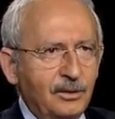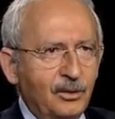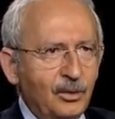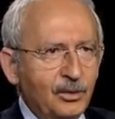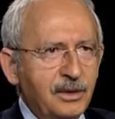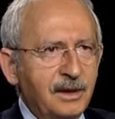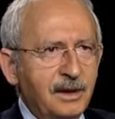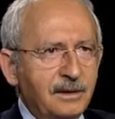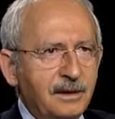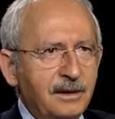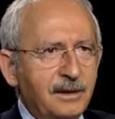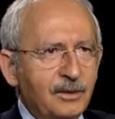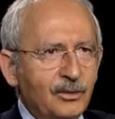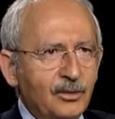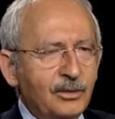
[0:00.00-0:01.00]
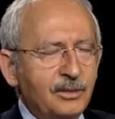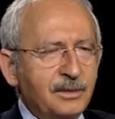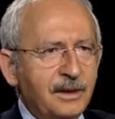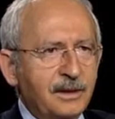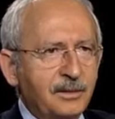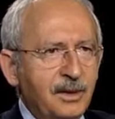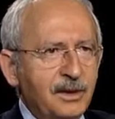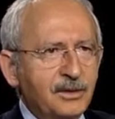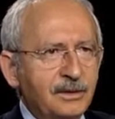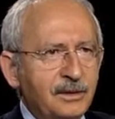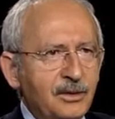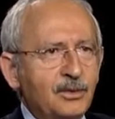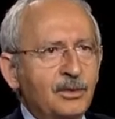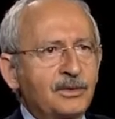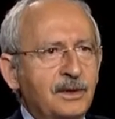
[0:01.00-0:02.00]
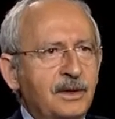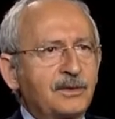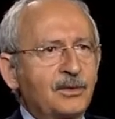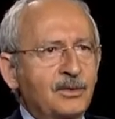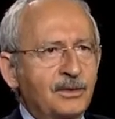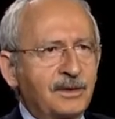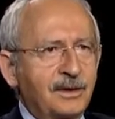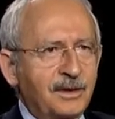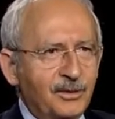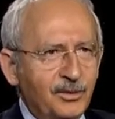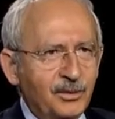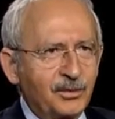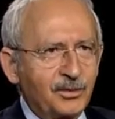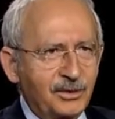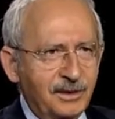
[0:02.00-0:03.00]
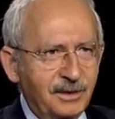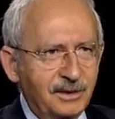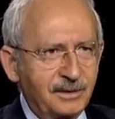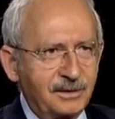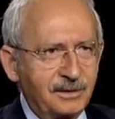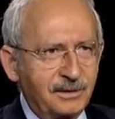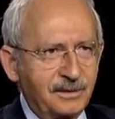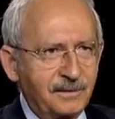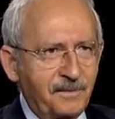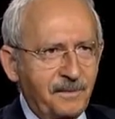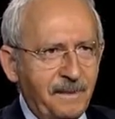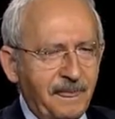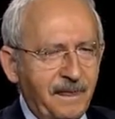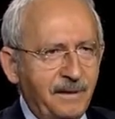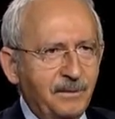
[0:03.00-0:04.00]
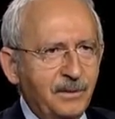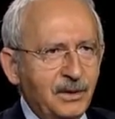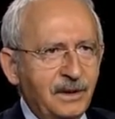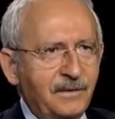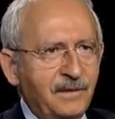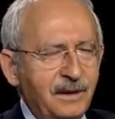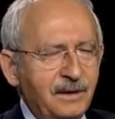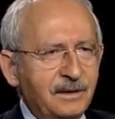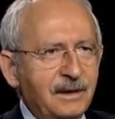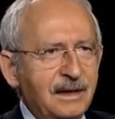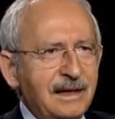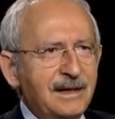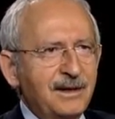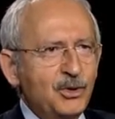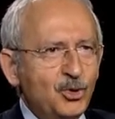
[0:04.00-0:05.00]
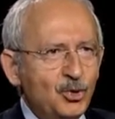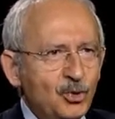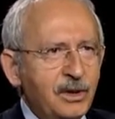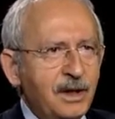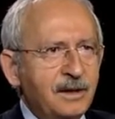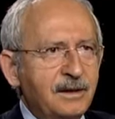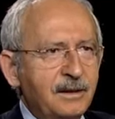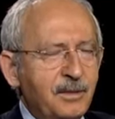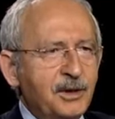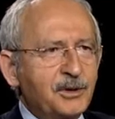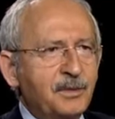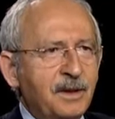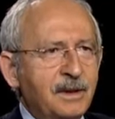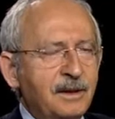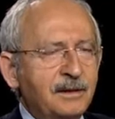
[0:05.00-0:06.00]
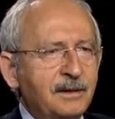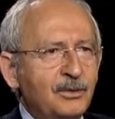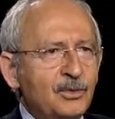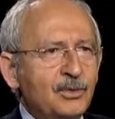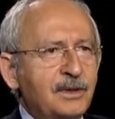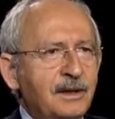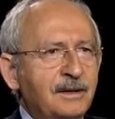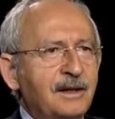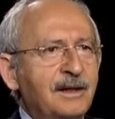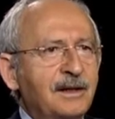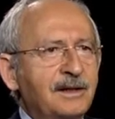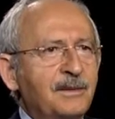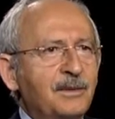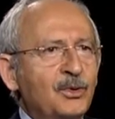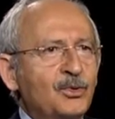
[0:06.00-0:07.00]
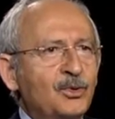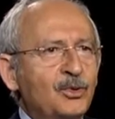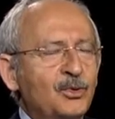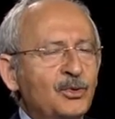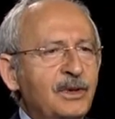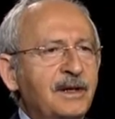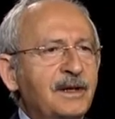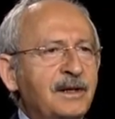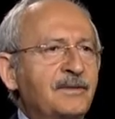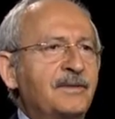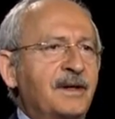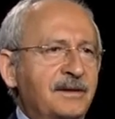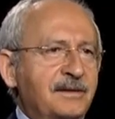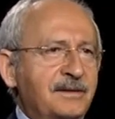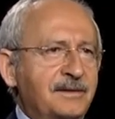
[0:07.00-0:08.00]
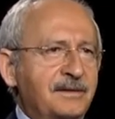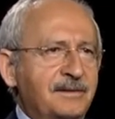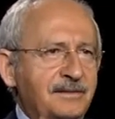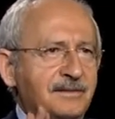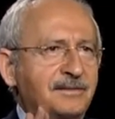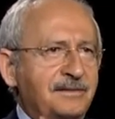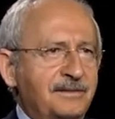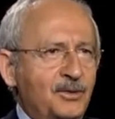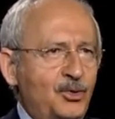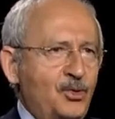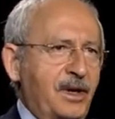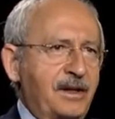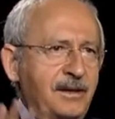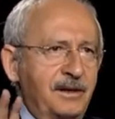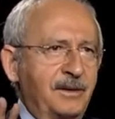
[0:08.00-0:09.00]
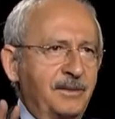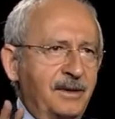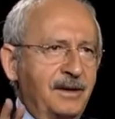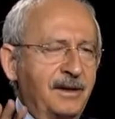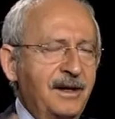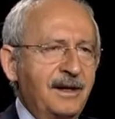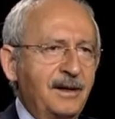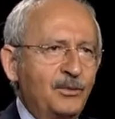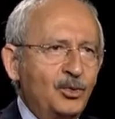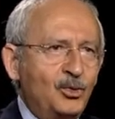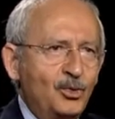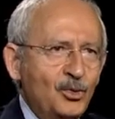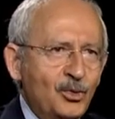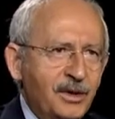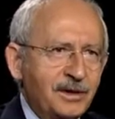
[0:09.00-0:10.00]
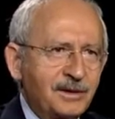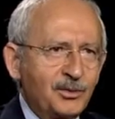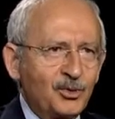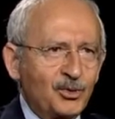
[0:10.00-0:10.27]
o denetlenen kurumların başında Sosyal Sigortalar Kurumu gelir. Bir sefer sürekli Başbakanlık Yüksek Denetleme Kurulu üyeleri vardır. Sürekli ama. Bütün yönetim